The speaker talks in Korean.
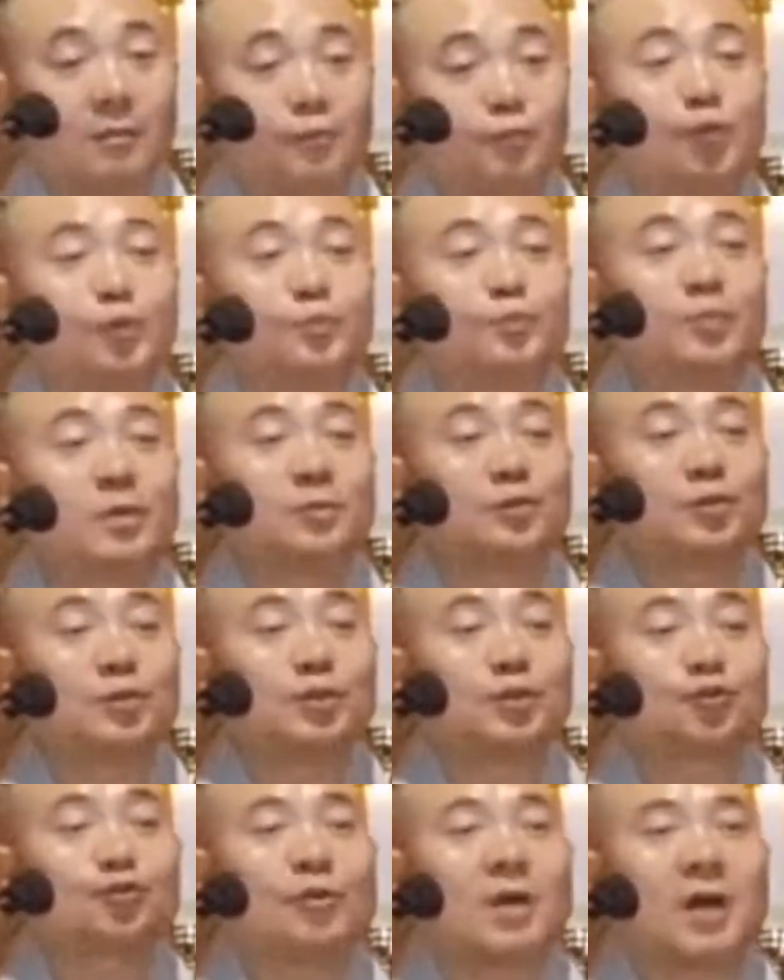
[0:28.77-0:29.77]
불법을
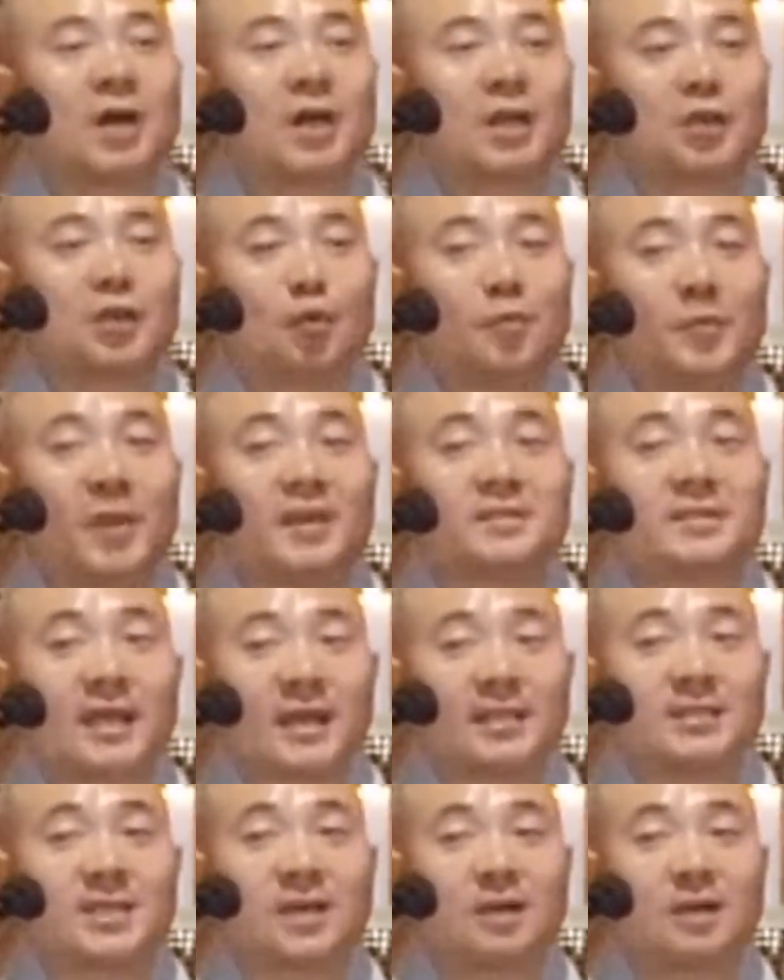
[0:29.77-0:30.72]
수호하기로 맹세한